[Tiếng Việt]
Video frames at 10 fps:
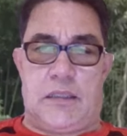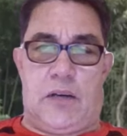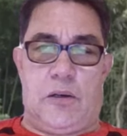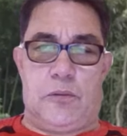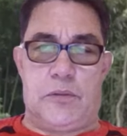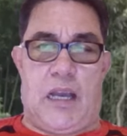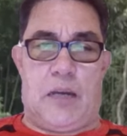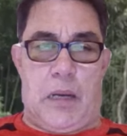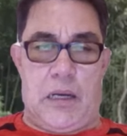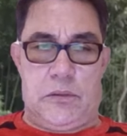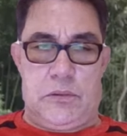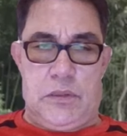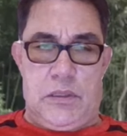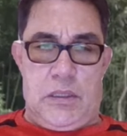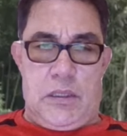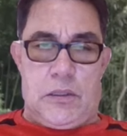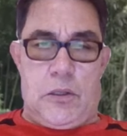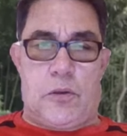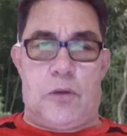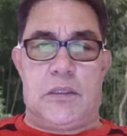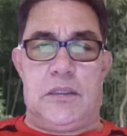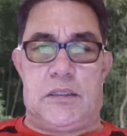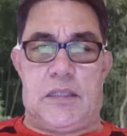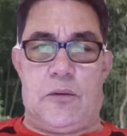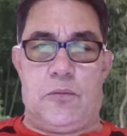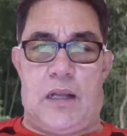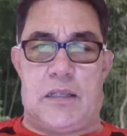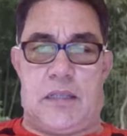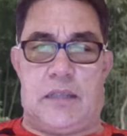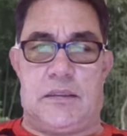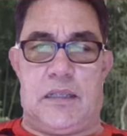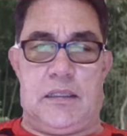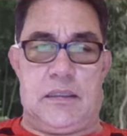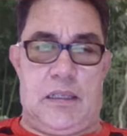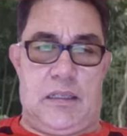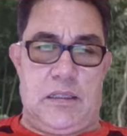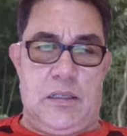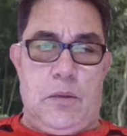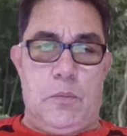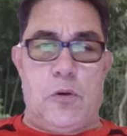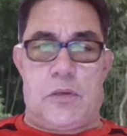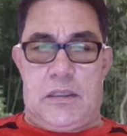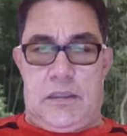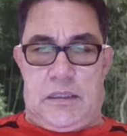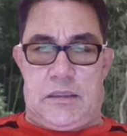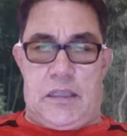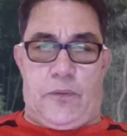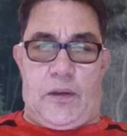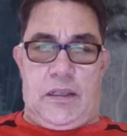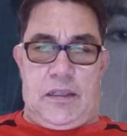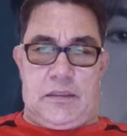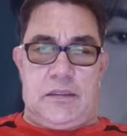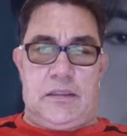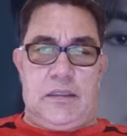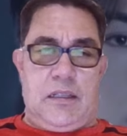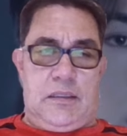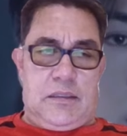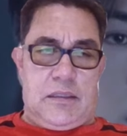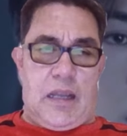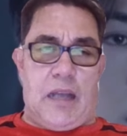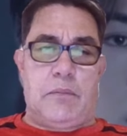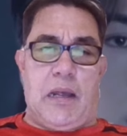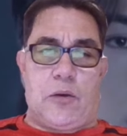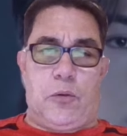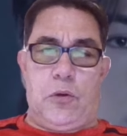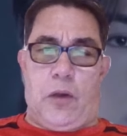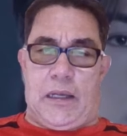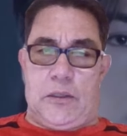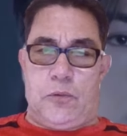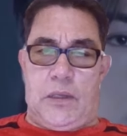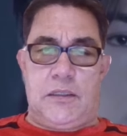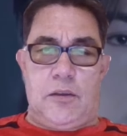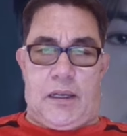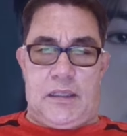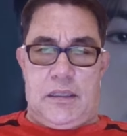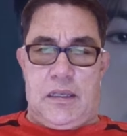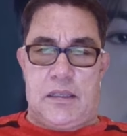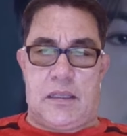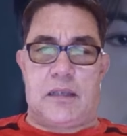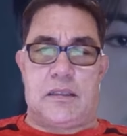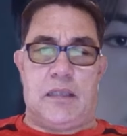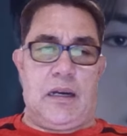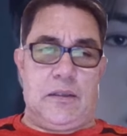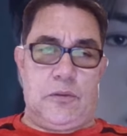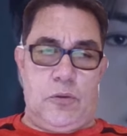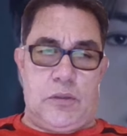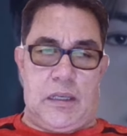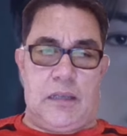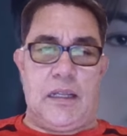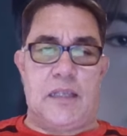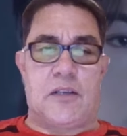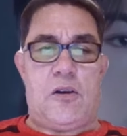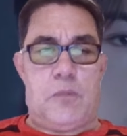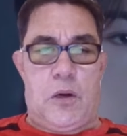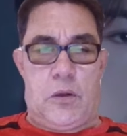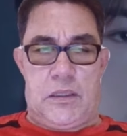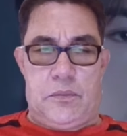vào hầu gia bảo. Đôi con người sáng quát xanh rờn kia buộc người ta phải liên tưởng đến ánh mắt của loài quỷ đói chực chờ nuốt chửng lấy con mồi.